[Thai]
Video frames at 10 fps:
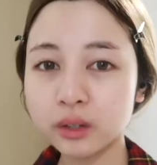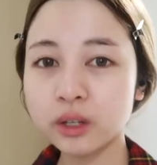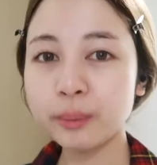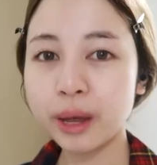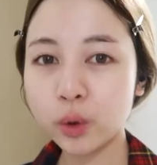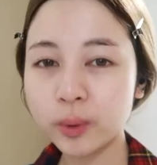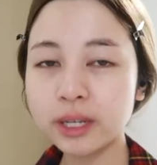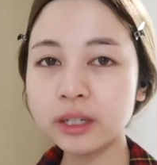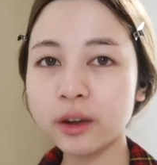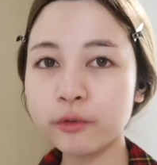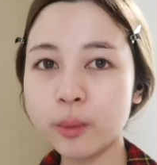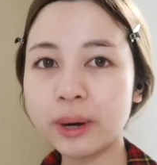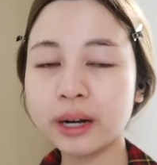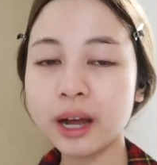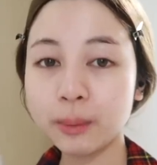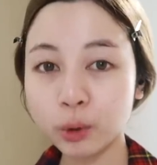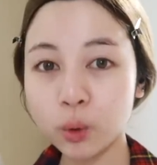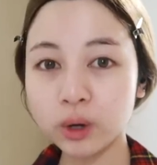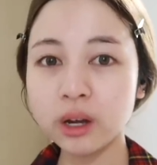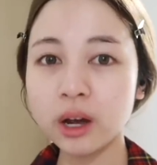เดี๋ยวจริงแปะรูปที่จริงใช้โฟมล้างหน้ากับโท
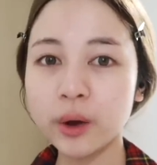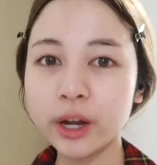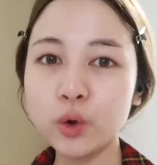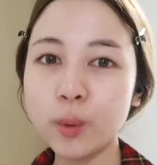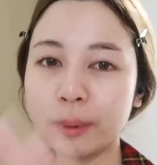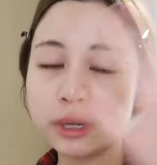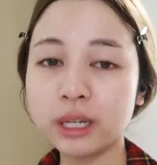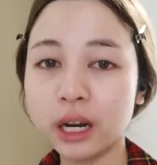นเนอร์เขาให้ดูแบบ